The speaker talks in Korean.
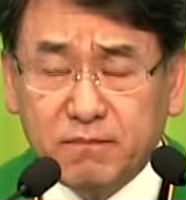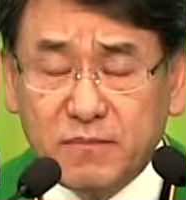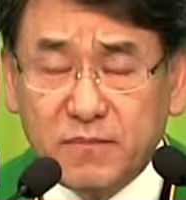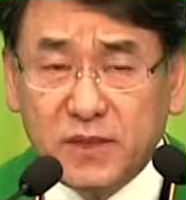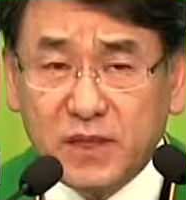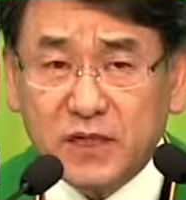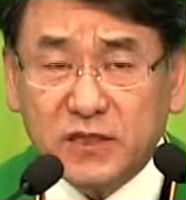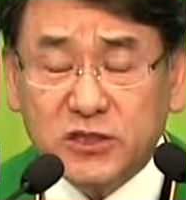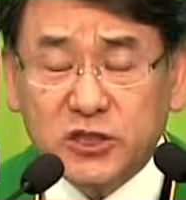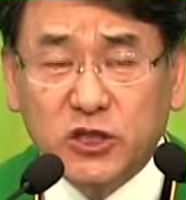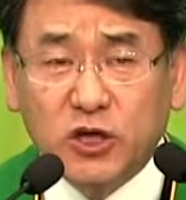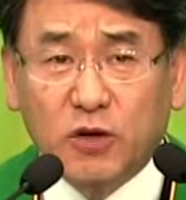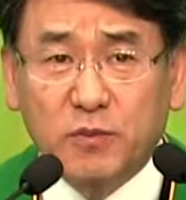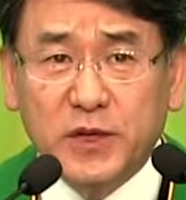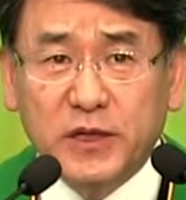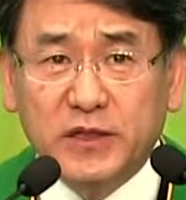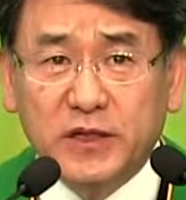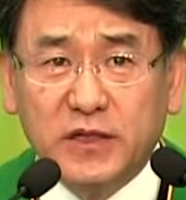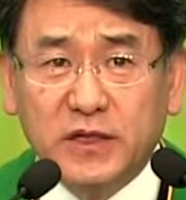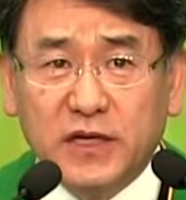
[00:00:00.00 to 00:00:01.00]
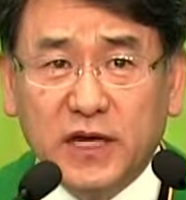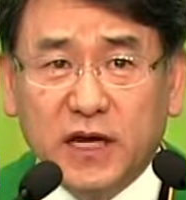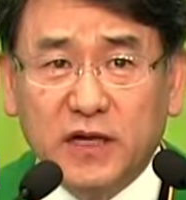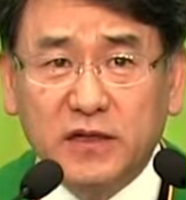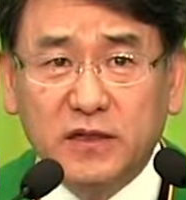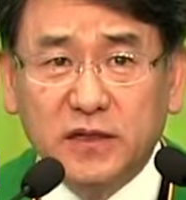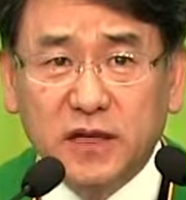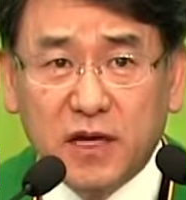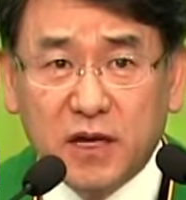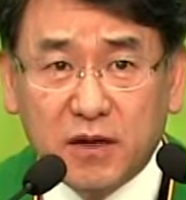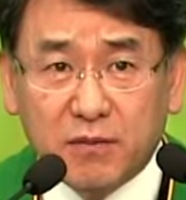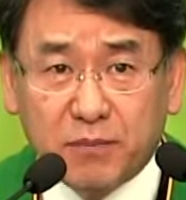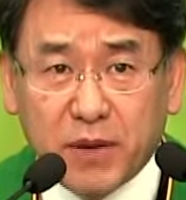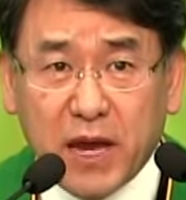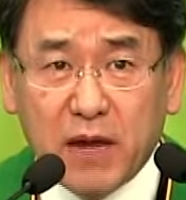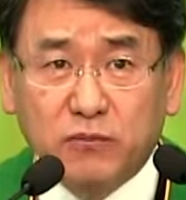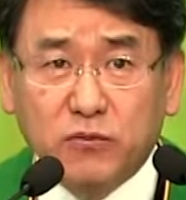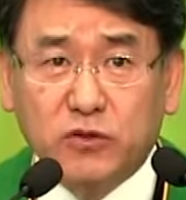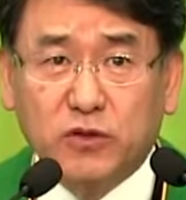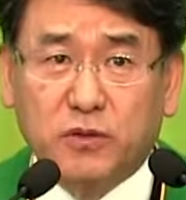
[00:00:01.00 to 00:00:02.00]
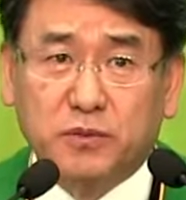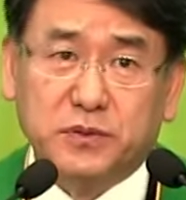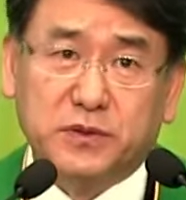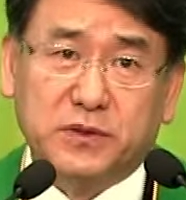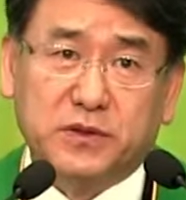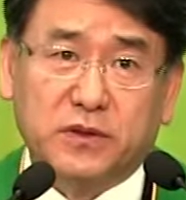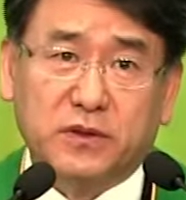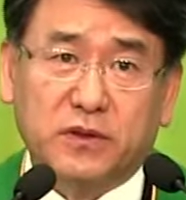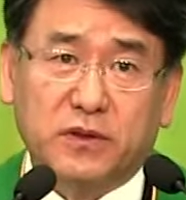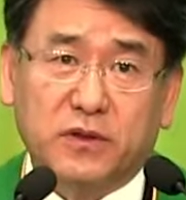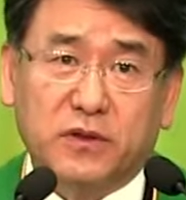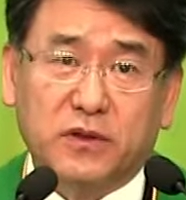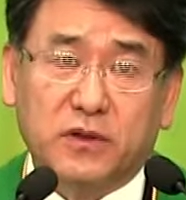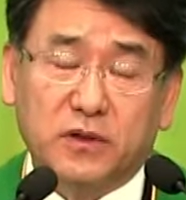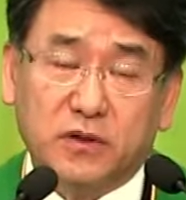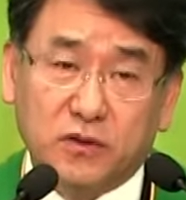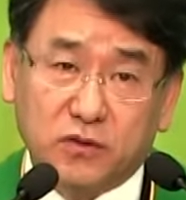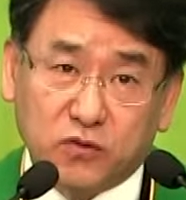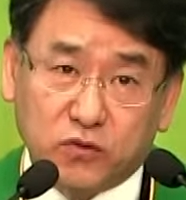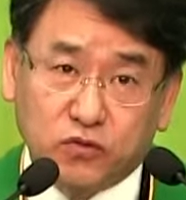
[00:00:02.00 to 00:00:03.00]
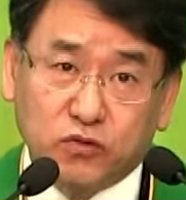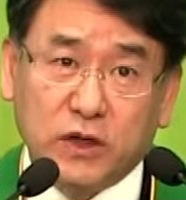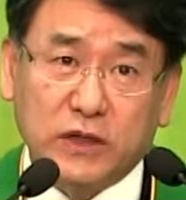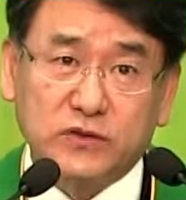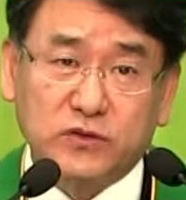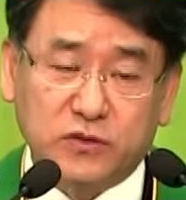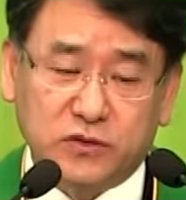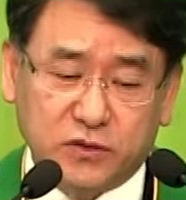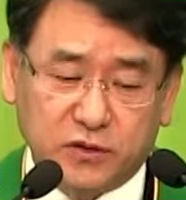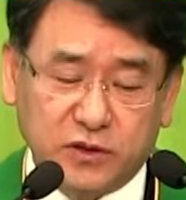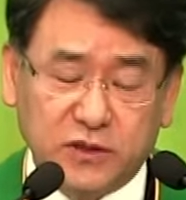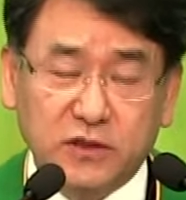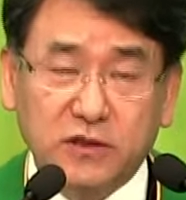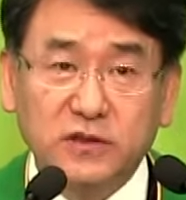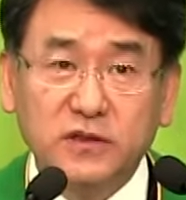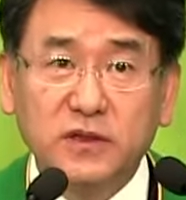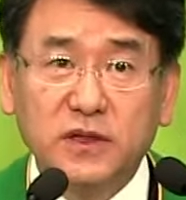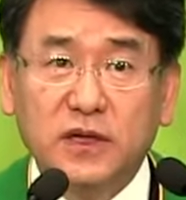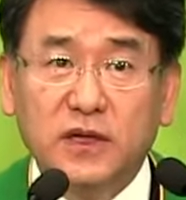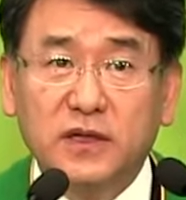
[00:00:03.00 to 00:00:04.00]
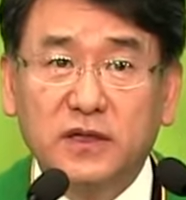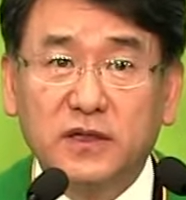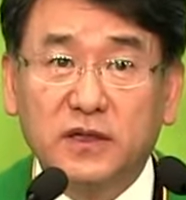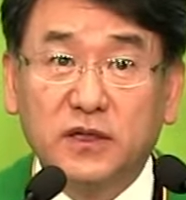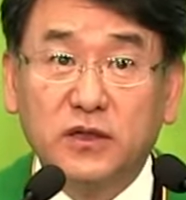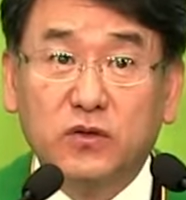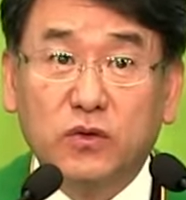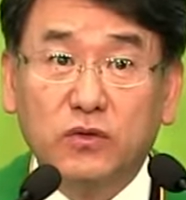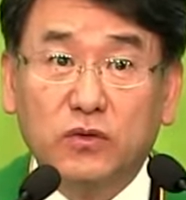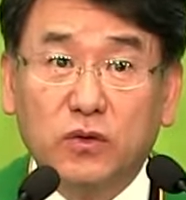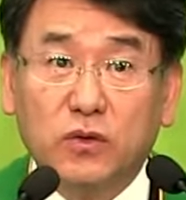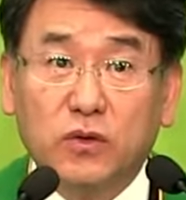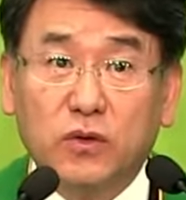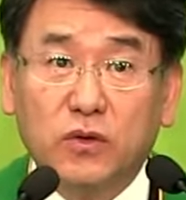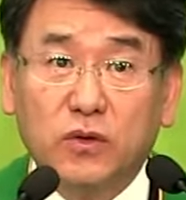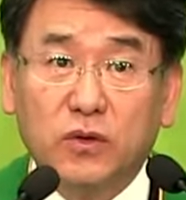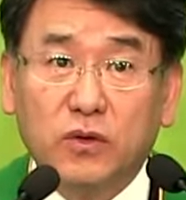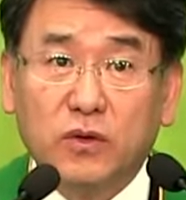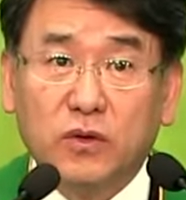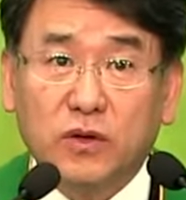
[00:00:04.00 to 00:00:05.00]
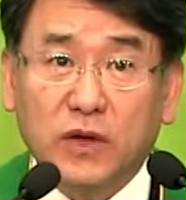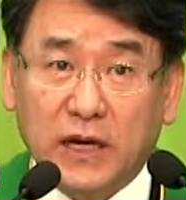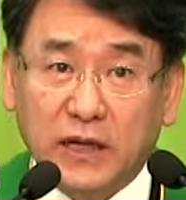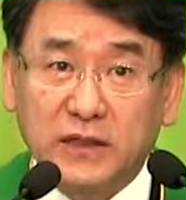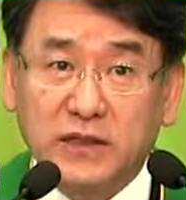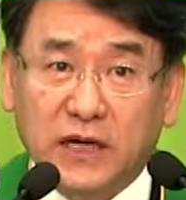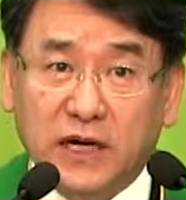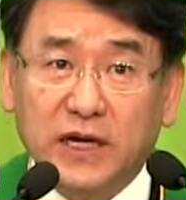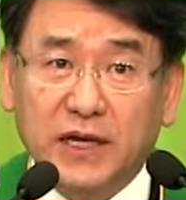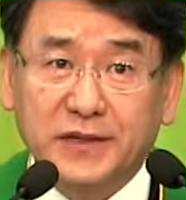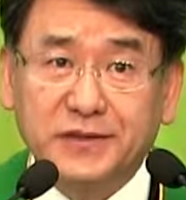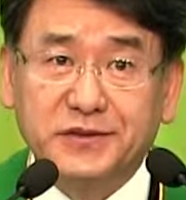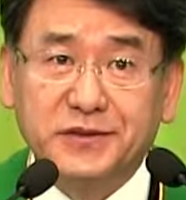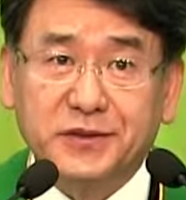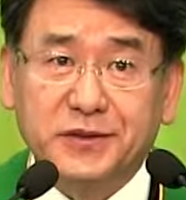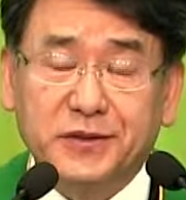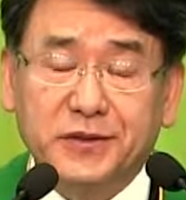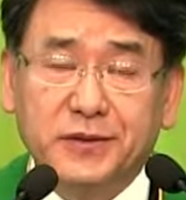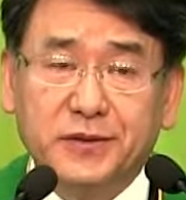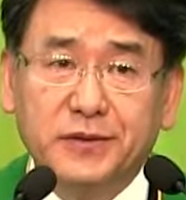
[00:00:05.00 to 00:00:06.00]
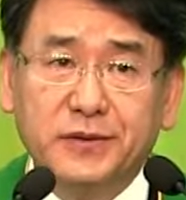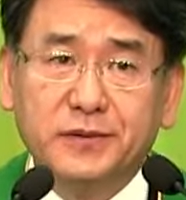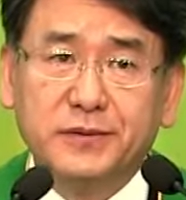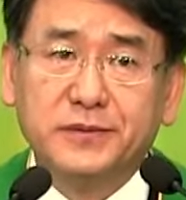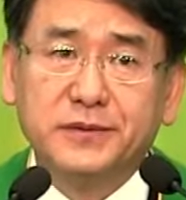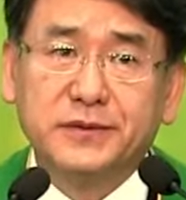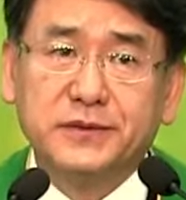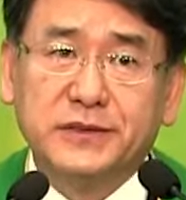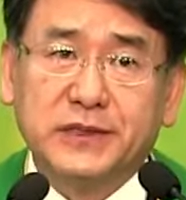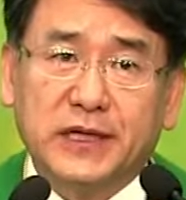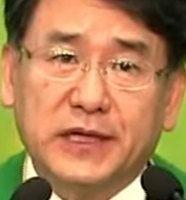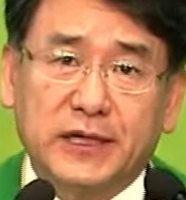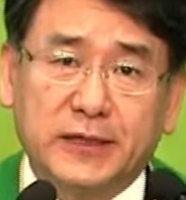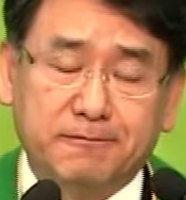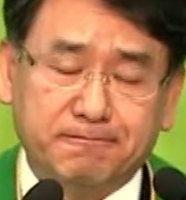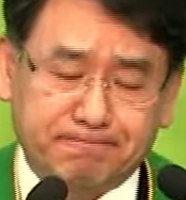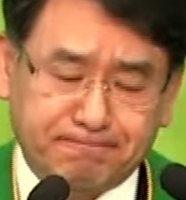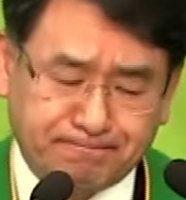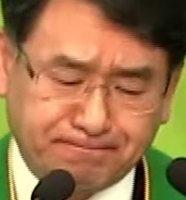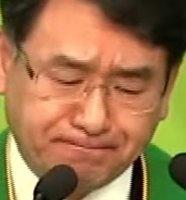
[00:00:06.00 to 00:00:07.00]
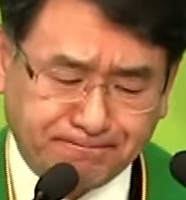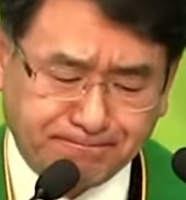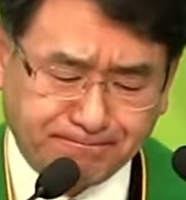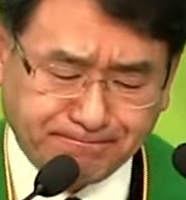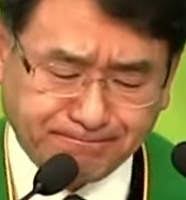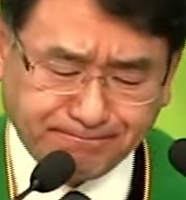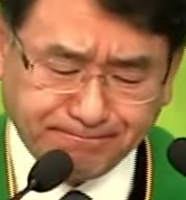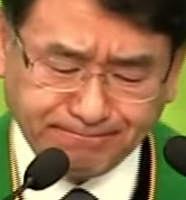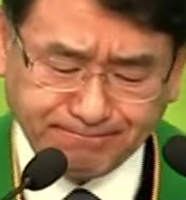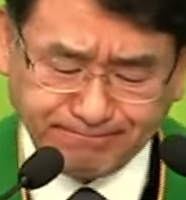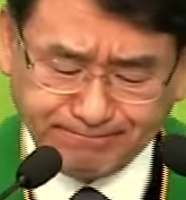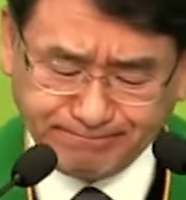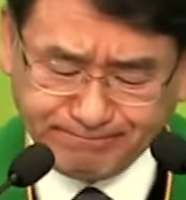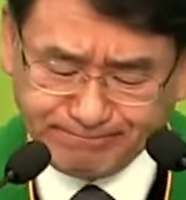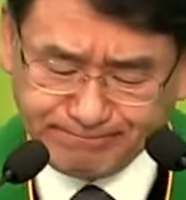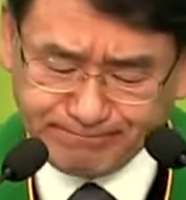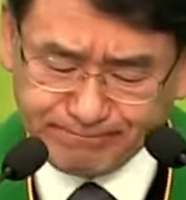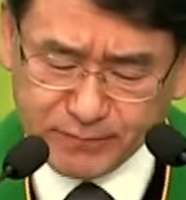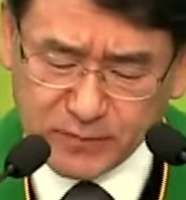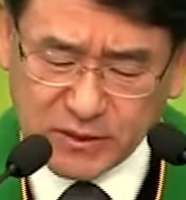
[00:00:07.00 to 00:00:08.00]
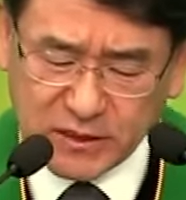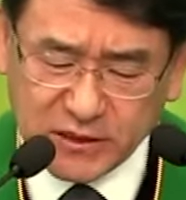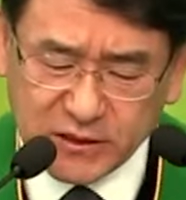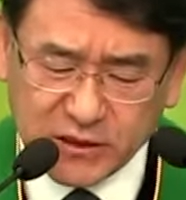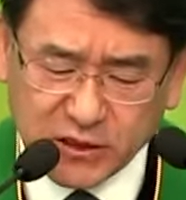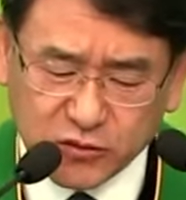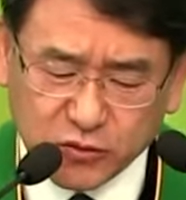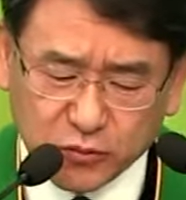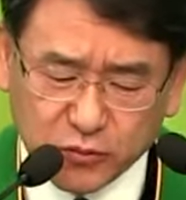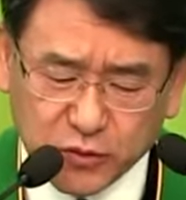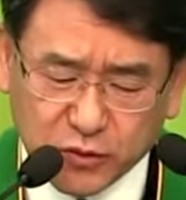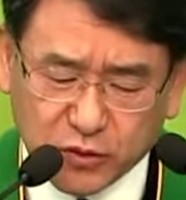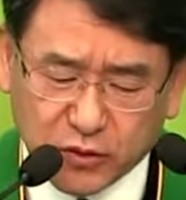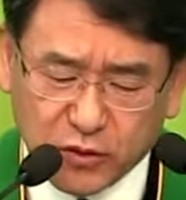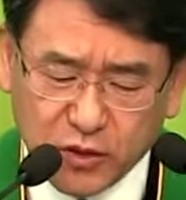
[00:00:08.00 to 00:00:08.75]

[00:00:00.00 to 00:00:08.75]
시험에 들게 하는 뱀으로부터 구하소서 이런 기도도 가능하겠죠. 자, 이제 좀 더